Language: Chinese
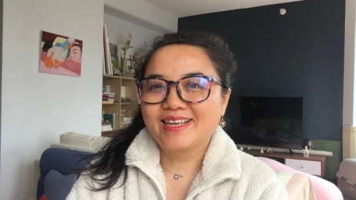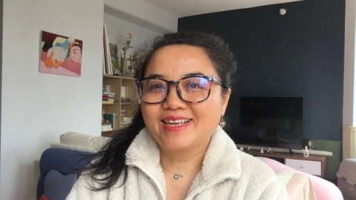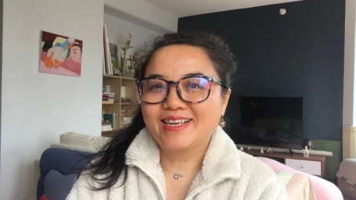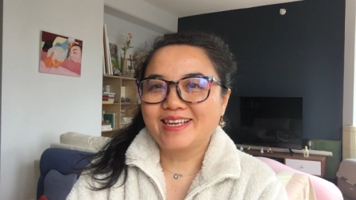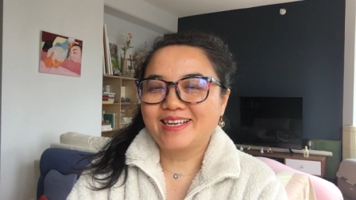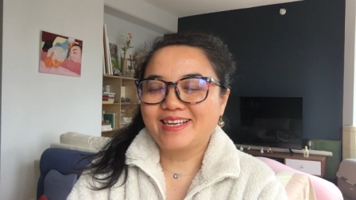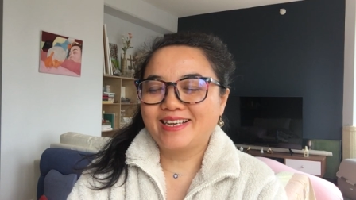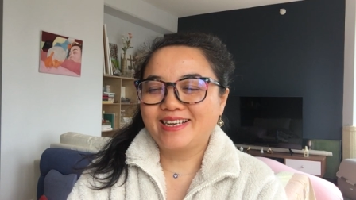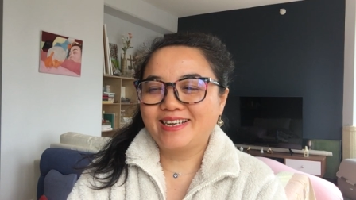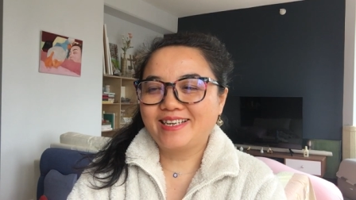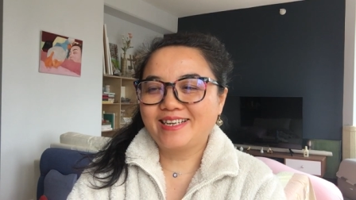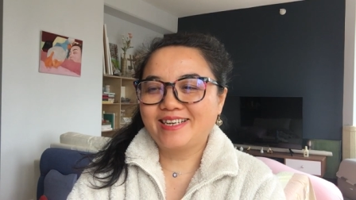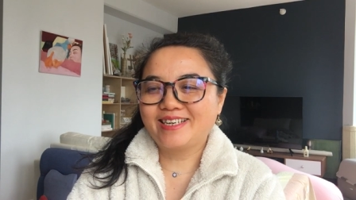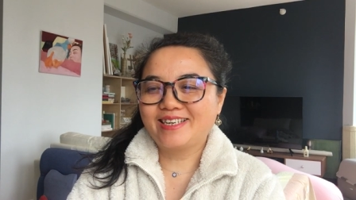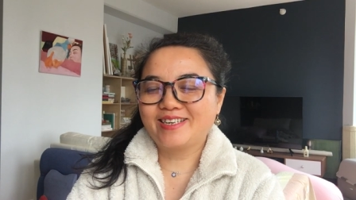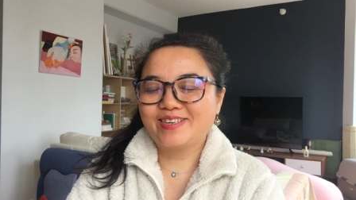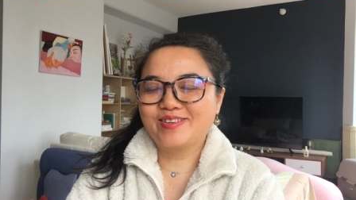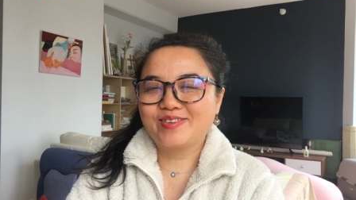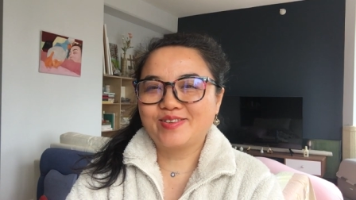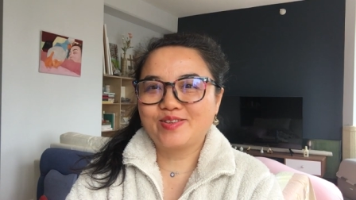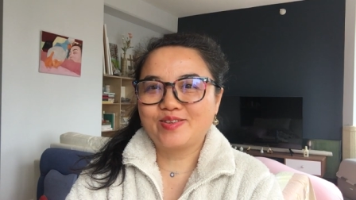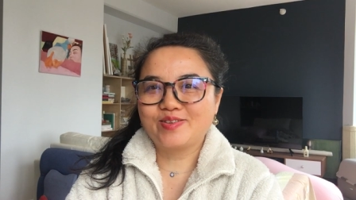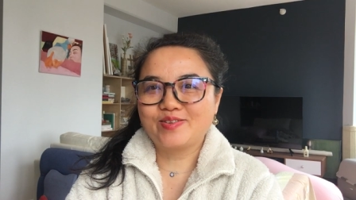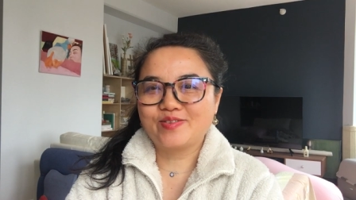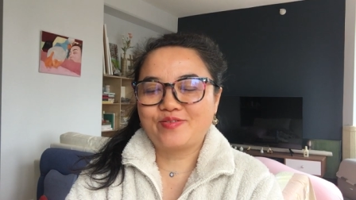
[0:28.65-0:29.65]

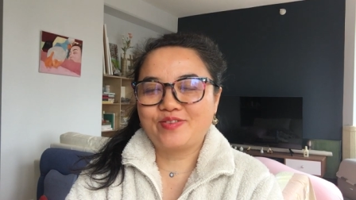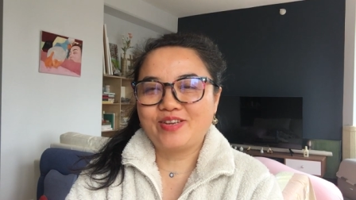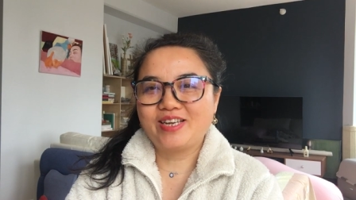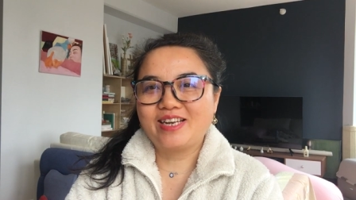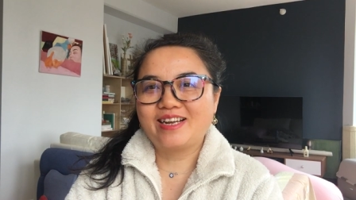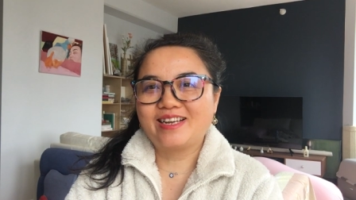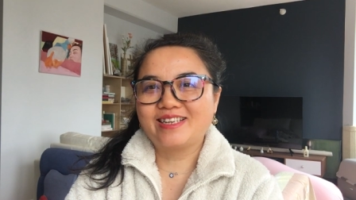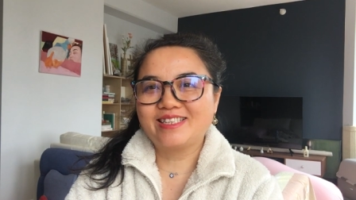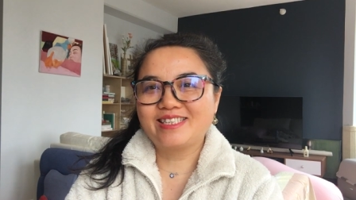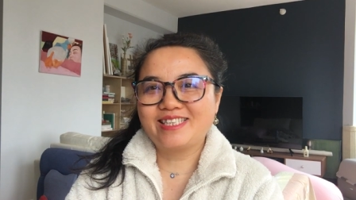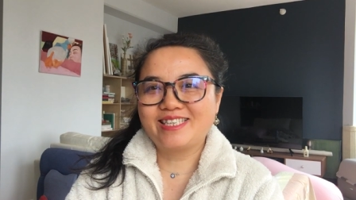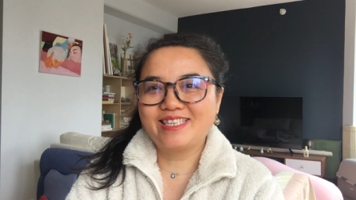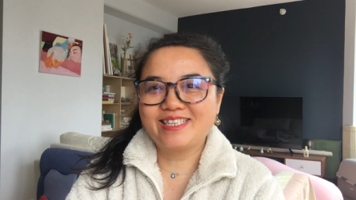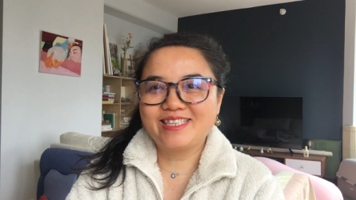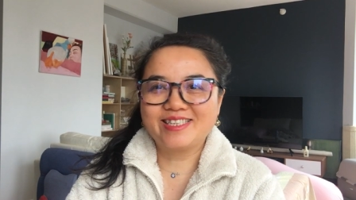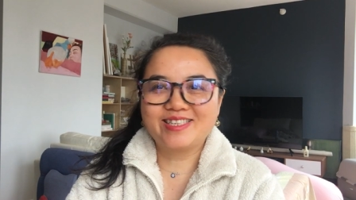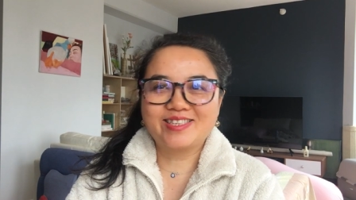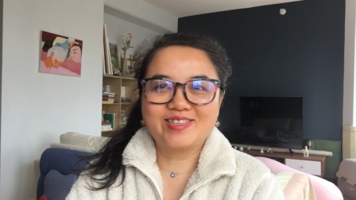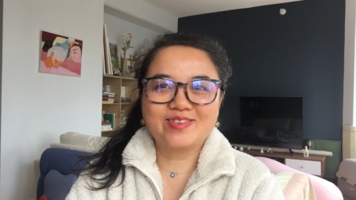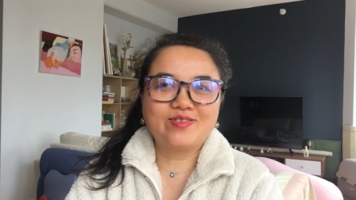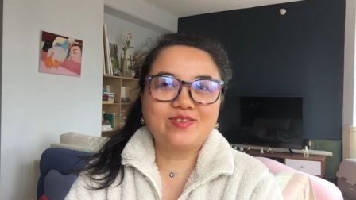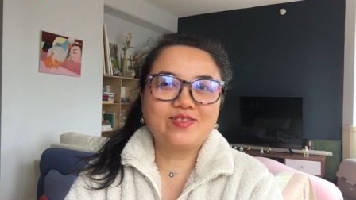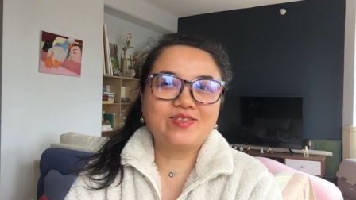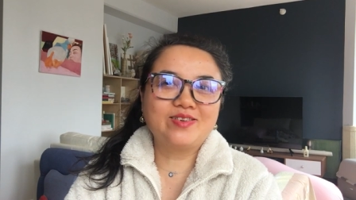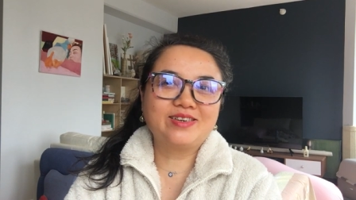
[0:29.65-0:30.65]
嗯，非常轻
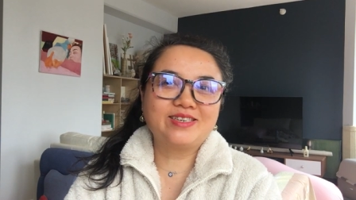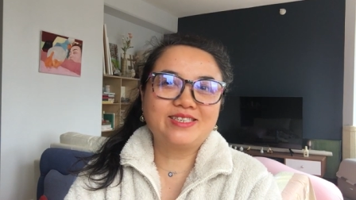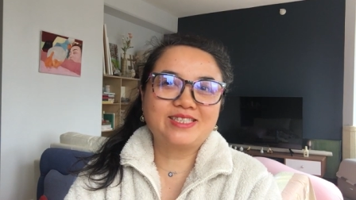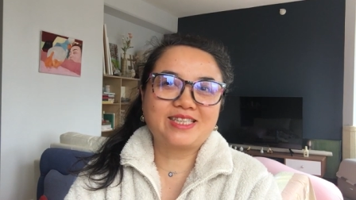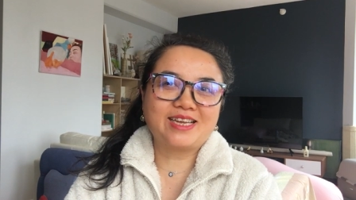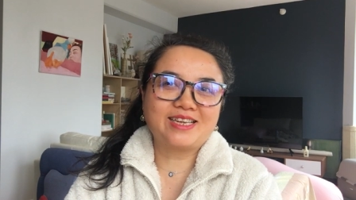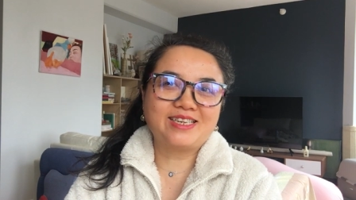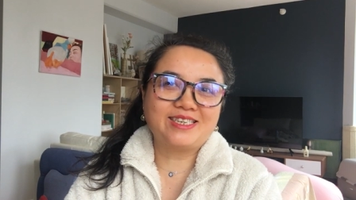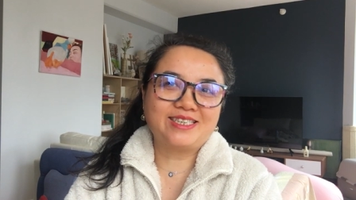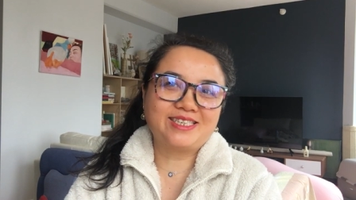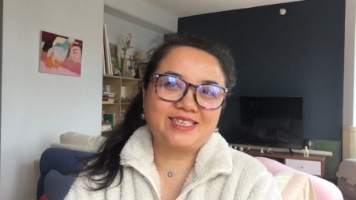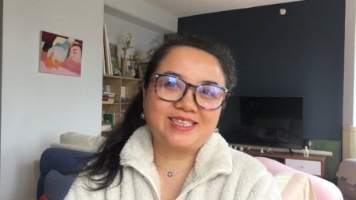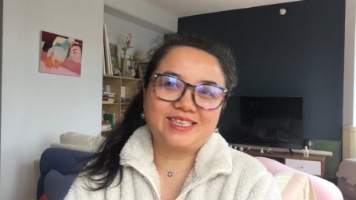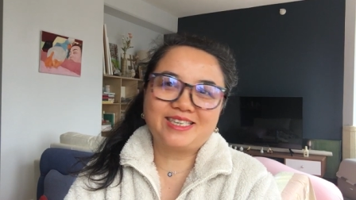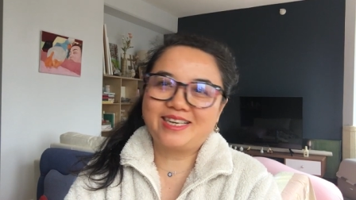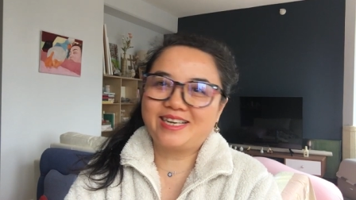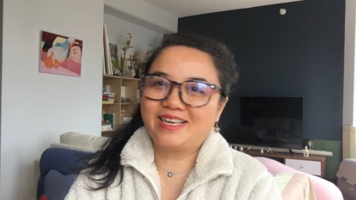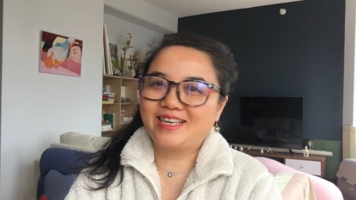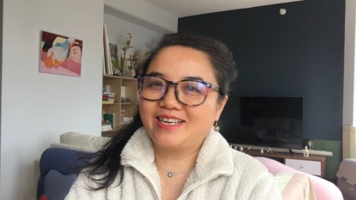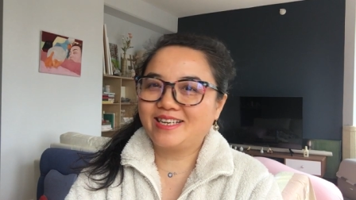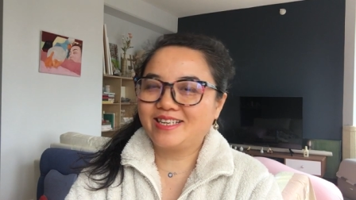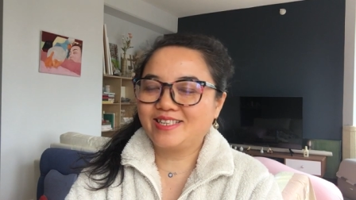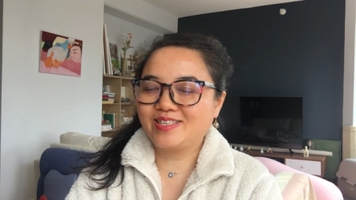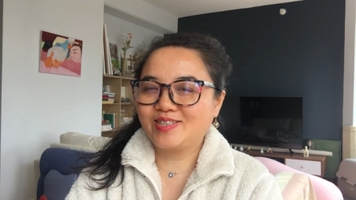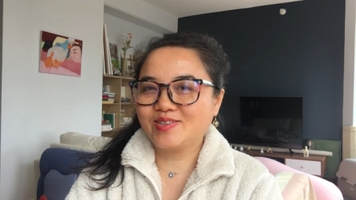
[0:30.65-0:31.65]
松，但是
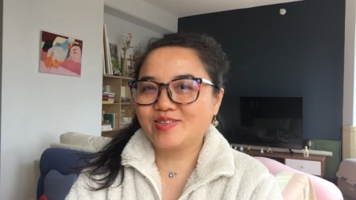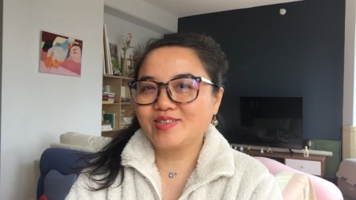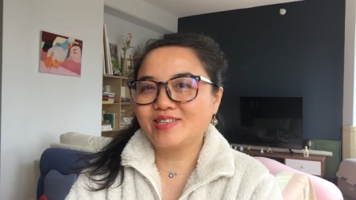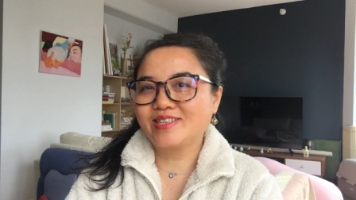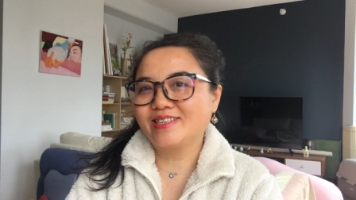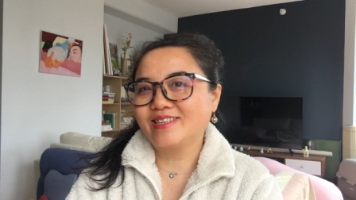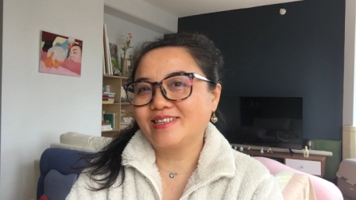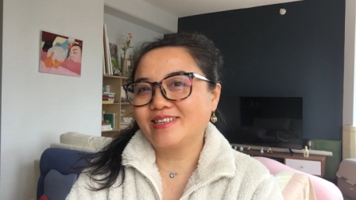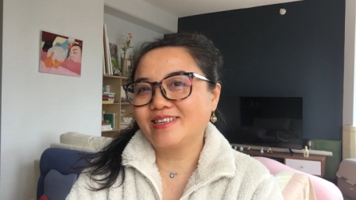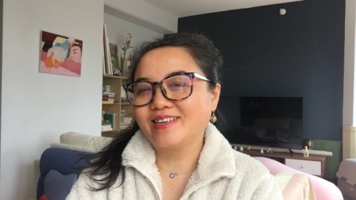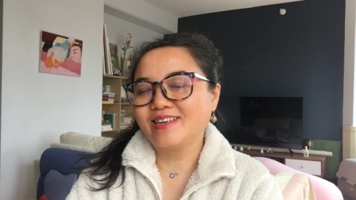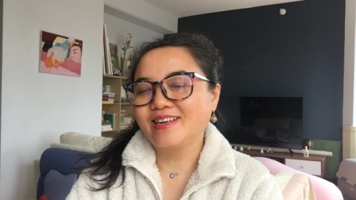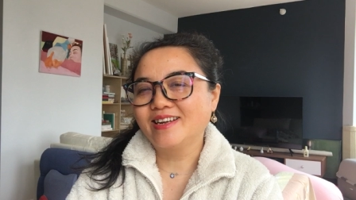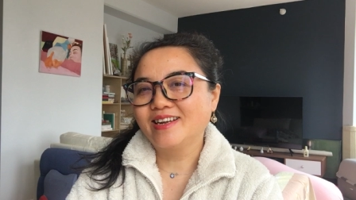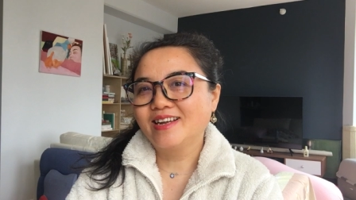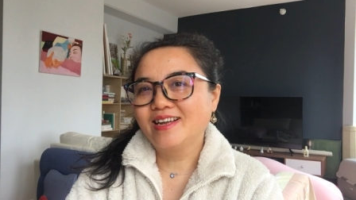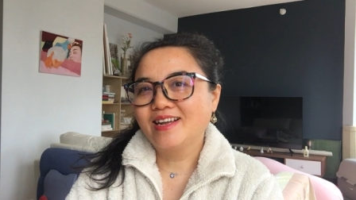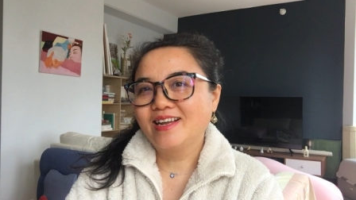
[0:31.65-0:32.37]
呢，就是，